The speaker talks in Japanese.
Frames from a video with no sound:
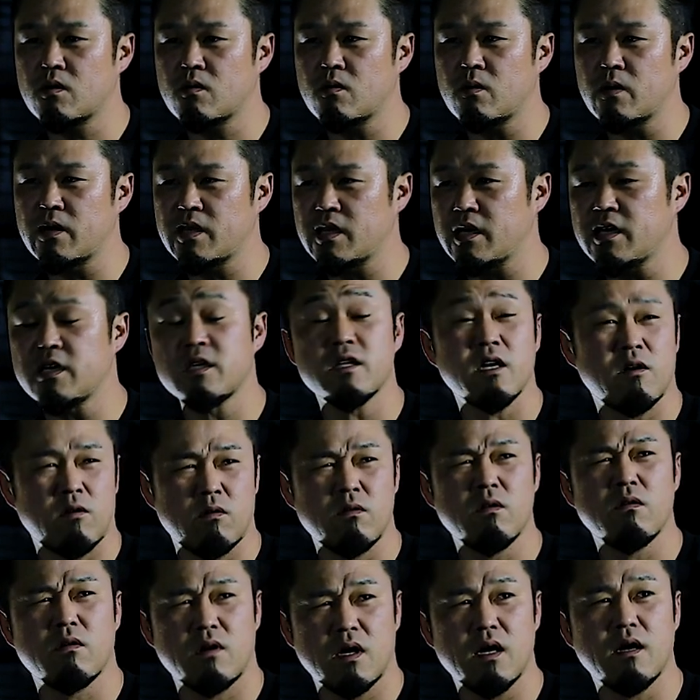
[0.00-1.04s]
これでいいだ
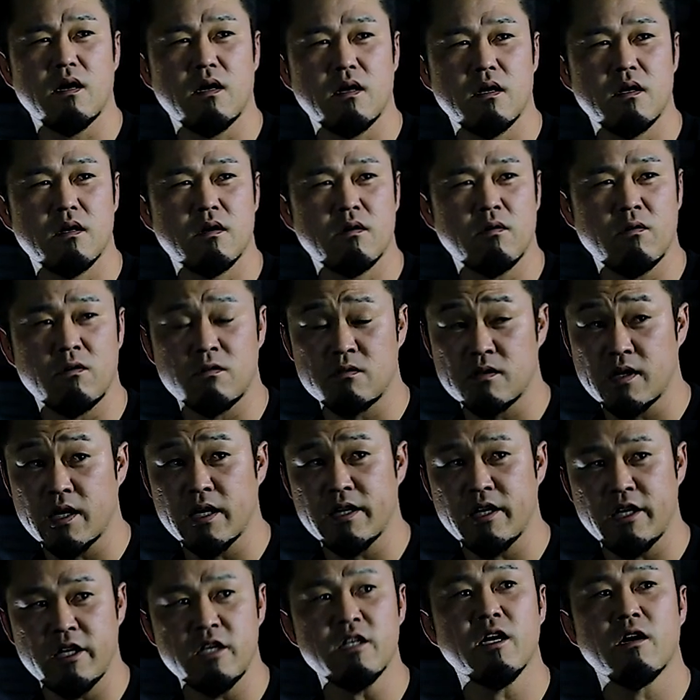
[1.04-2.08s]
ろうとか、このぐら
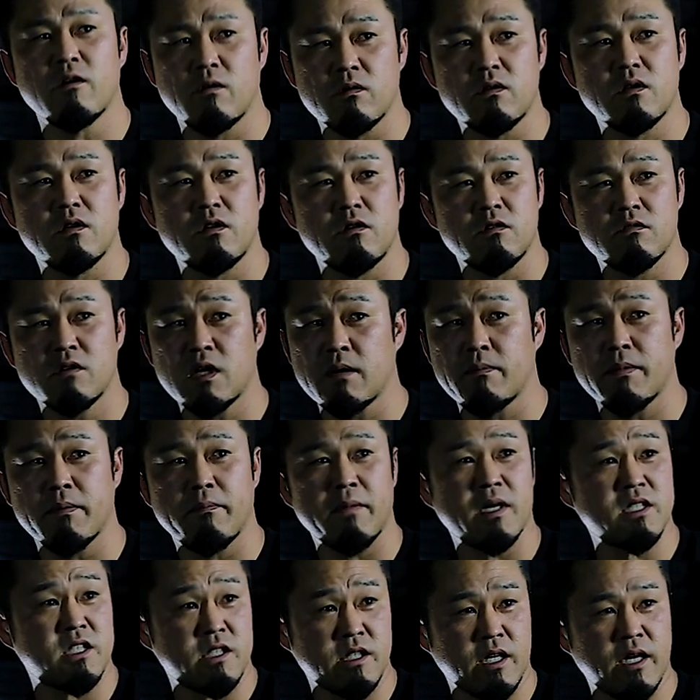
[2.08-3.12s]
いでいいだろうっていうのはやっぱ
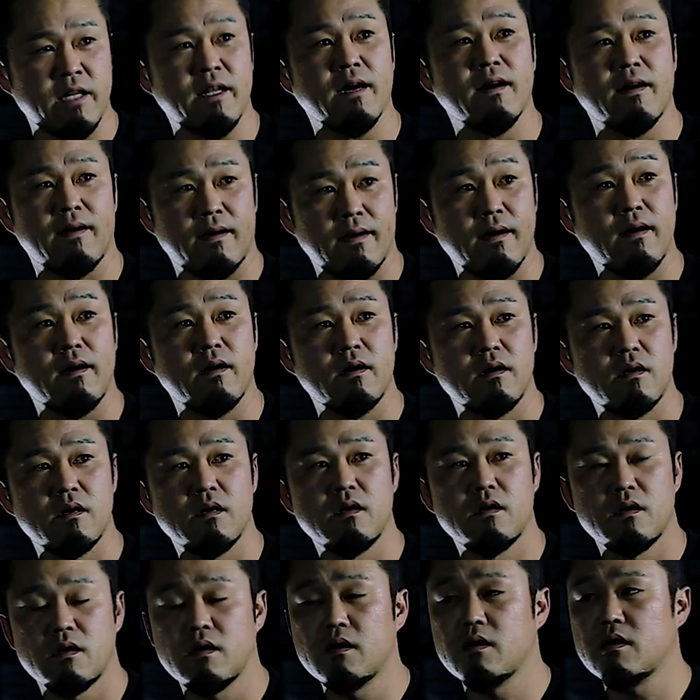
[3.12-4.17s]
間違いだから、
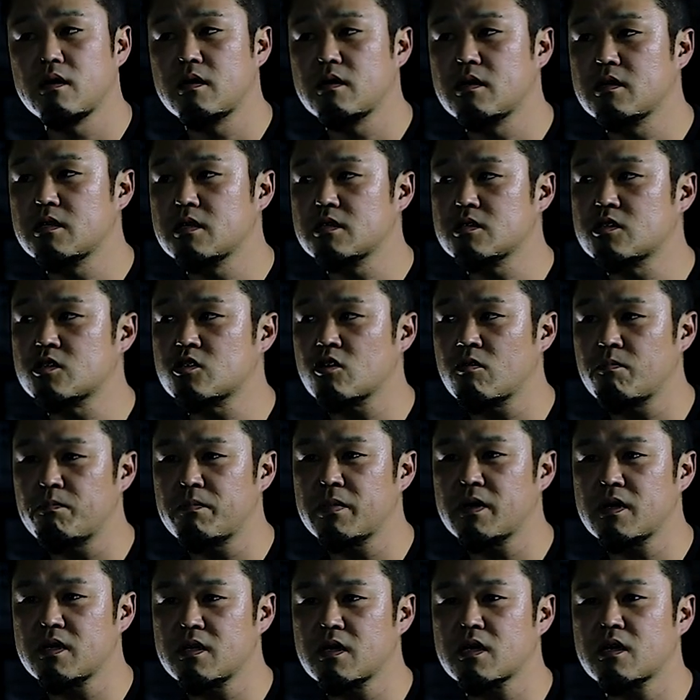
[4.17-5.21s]

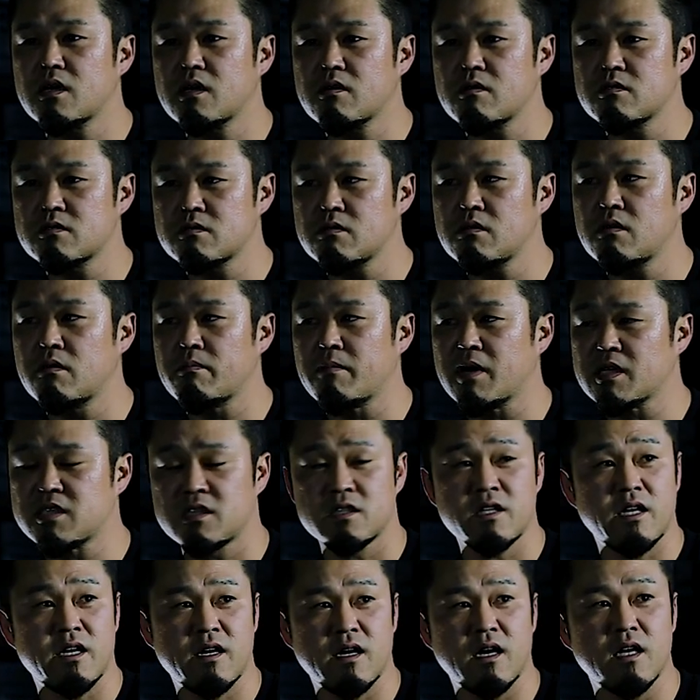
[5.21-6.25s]
チョッパーだからこそ
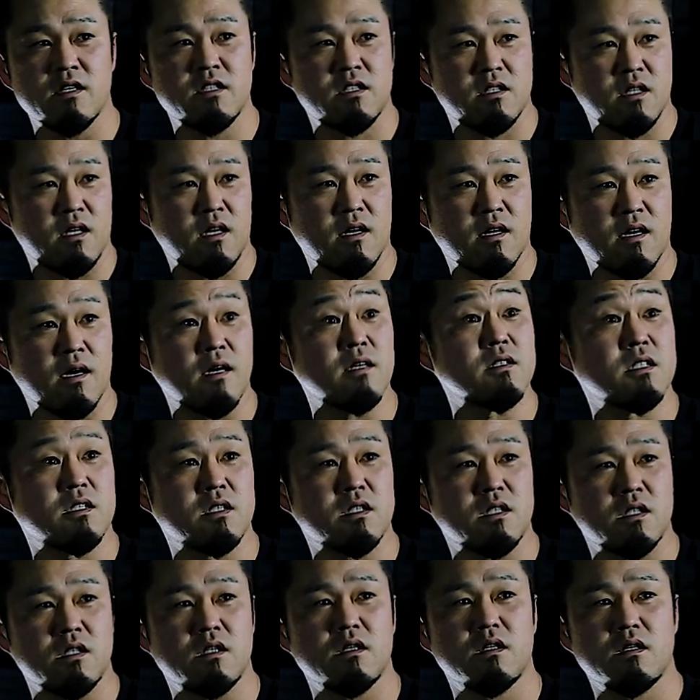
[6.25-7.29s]
間違いがあっちゃあかん
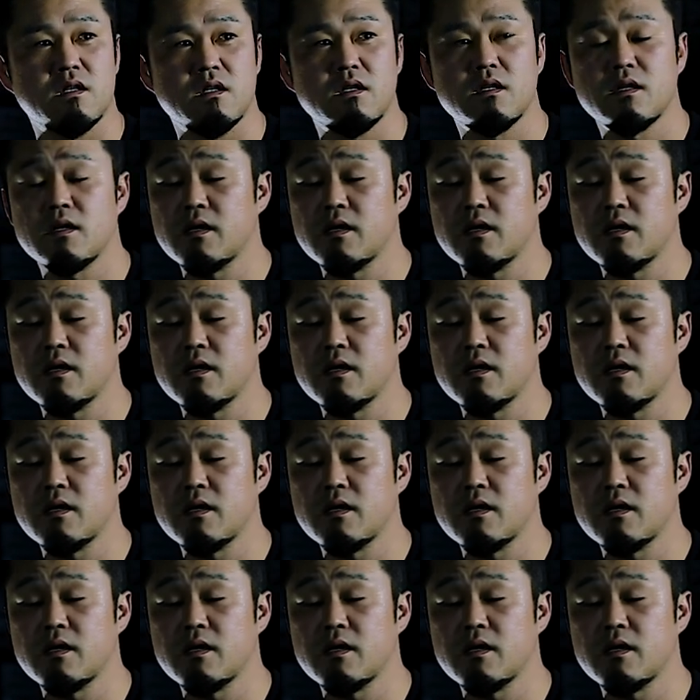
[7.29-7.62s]
し、